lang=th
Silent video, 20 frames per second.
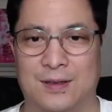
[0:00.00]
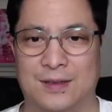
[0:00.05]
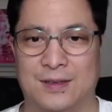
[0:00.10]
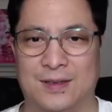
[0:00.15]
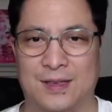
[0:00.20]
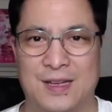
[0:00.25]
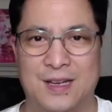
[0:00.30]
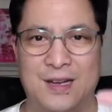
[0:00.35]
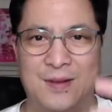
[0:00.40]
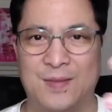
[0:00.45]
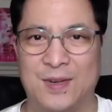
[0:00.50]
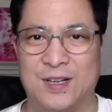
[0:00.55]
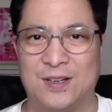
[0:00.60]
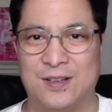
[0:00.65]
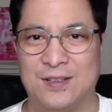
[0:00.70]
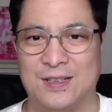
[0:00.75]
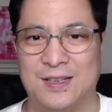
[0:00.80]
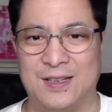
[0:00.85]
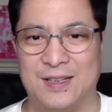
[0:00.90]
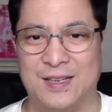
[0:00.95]
สีมันก็
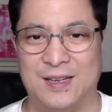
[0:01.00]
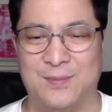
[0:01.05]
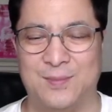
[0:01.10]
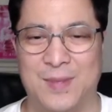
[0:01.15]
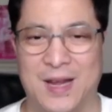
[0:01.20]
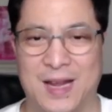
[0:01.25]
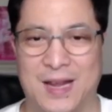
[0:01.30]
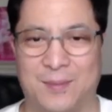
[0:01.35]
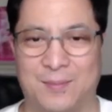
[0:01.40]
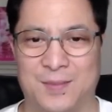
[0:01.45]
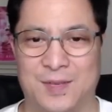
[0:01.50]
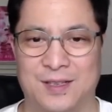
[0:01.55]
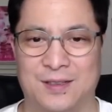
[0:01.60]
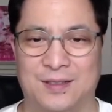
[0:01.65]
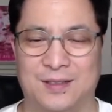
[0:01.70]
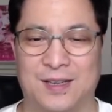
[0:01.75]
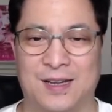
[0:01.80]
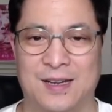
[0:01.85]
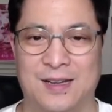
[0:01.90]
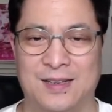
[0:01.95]
จะอีกแบบหนึ่ง
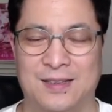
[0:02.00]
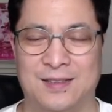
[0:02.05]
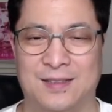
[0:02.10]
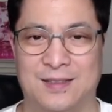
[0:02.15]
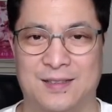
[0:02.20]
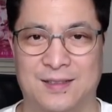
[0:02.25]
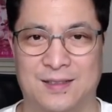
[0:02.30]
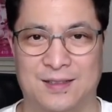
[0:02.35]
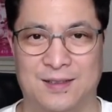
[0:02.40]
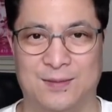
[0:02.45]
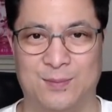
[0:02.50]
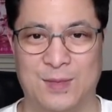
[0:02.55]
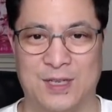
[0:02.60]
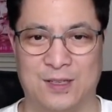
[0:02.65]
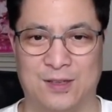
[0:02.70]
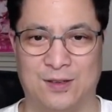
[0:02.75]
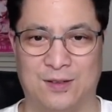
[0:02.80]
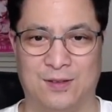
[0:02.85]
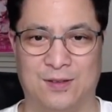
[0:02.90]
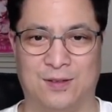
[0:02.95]
นะแล้วมัน
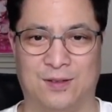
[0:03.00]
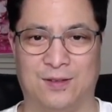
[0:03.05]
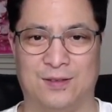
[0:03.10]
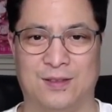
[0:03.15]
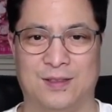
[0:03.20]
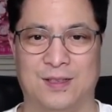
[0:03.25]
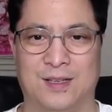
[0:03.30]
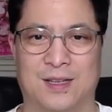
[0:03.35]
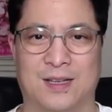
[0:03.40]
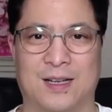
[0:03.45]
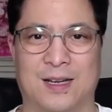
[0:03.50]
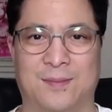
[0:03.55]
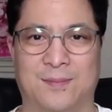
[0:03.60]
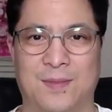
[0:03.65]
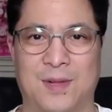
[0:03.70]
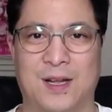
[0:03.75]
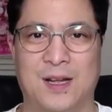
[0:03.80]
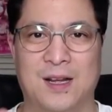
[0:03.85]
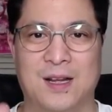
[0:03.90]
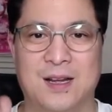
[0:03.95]
ก็เนี่ยครับ
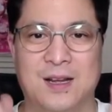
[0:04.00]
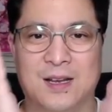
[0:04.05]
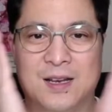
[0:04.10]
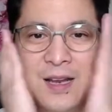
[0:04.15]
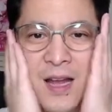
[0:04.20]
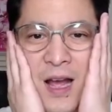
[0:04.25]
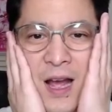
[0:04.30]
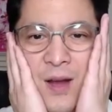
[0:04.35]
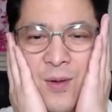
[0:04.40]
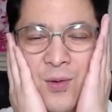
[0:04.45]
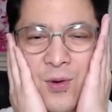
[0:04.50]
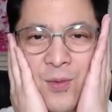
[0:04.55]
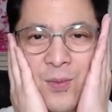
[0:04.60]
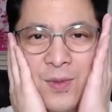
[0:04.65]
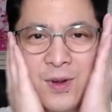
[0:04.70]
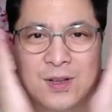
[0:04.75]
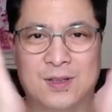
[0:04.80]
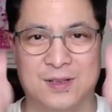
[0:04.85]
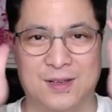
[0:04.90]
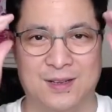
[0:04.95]
หน้าผม
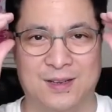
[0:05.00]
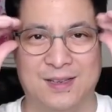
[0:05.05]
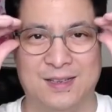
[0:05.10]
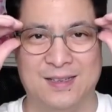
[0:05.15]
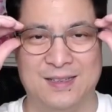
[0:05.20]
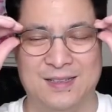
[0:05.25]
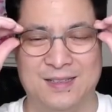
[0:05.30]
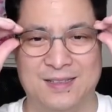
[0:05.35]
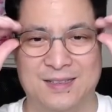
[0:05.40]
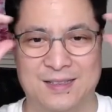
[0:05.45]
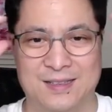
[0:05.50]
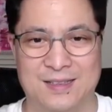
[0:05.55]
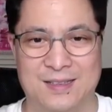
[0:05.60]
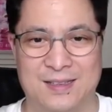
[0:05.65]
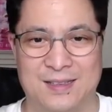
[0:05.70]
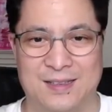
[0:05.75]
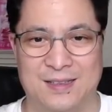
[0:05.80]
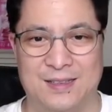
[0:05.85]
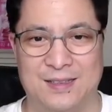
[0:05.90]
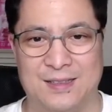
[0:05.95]
ก็จะ
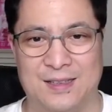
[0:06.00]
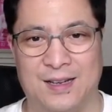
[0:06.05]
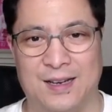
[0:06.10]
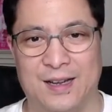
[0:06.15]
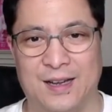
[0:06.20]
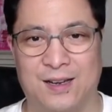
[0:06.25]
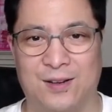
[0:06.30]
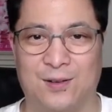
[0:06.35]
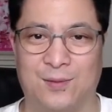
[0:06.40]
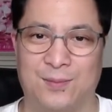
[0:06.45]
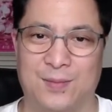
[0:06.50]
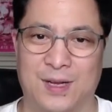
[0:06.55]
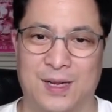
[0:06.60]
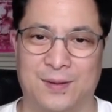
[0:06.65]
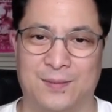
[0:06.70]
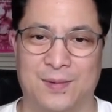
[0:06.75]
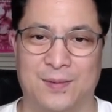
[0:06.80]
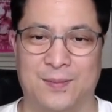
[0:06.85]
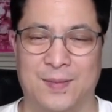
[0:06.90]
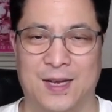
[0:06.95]
จะเล็กลงไป
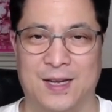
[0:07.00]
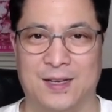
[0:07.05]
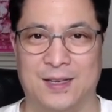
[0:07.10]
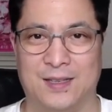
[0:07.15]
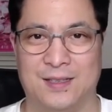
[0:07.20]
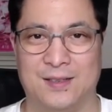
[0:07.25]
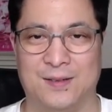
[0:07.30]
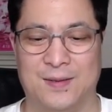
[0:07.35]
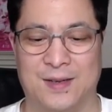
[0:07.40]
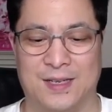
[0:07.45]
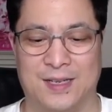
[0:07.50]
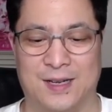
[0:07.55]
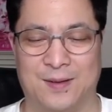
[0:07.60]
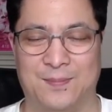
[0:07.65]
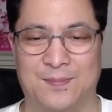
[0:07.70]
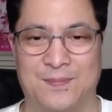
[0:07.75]
ประมาณนี้ใช่ไหมครับ